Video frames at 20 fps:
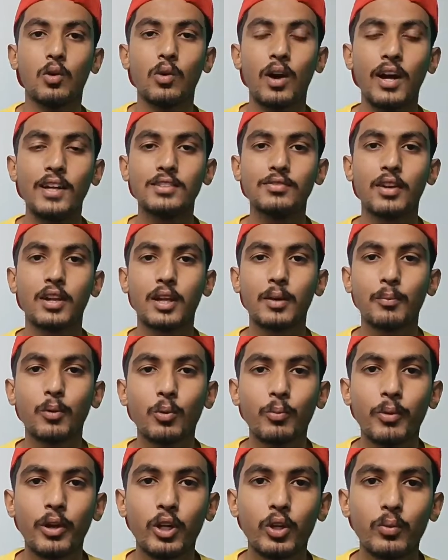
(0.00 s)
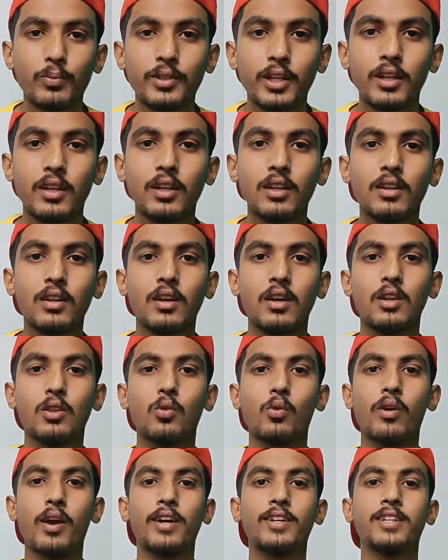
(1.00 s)
हेलो गाइस वेलकम टू माय यूट्यूब चैनल
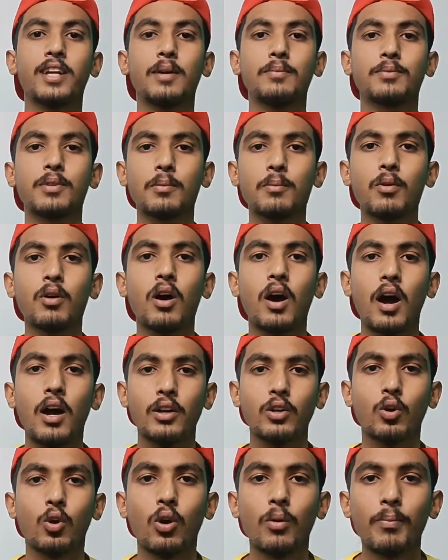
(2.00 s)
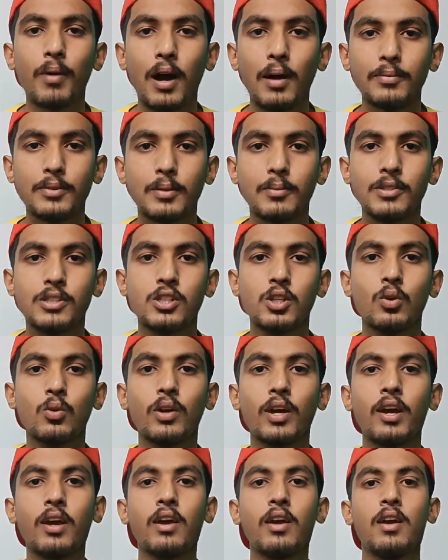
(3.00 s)
तो कैसे आप सब आई होप आप सब अच्छे
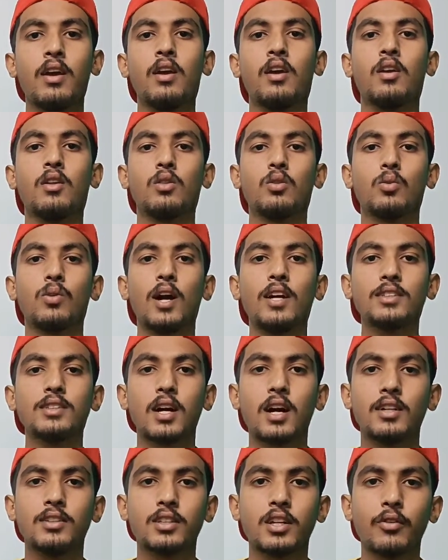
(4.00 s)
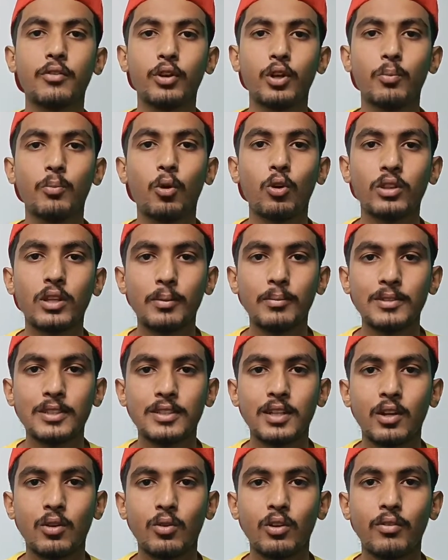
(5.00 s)
होंगे तो गाइस आज का वीडियो बहुत ही
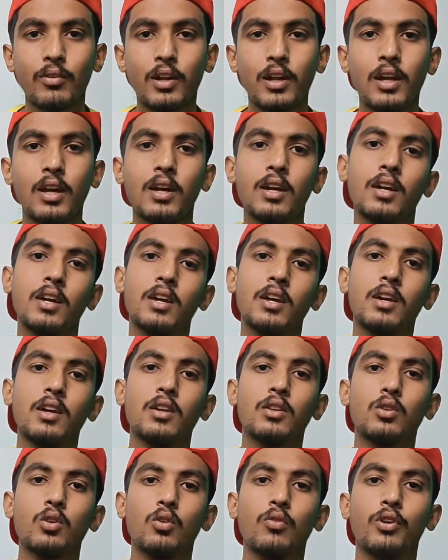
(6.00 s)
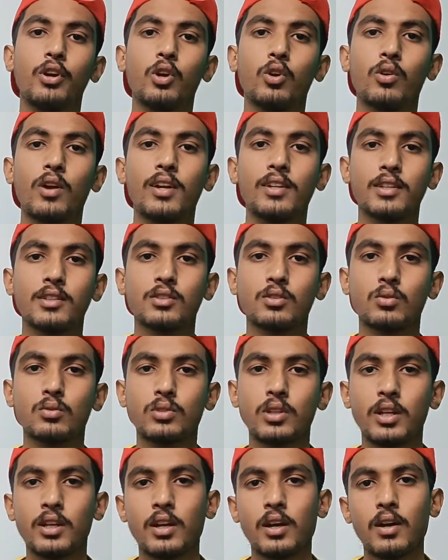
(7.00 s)
मज़ेदार होने वाला है तो वीडियो को एंड तक
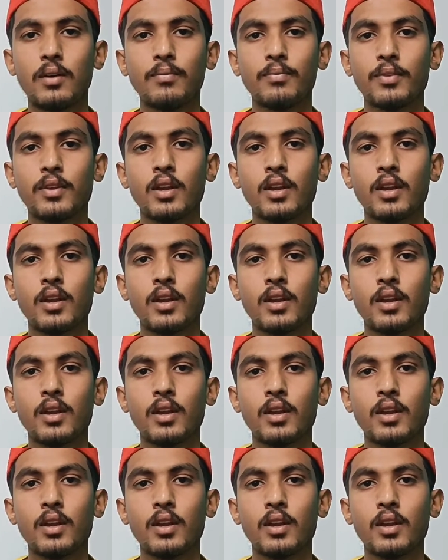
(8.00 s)
ज़रूर देखना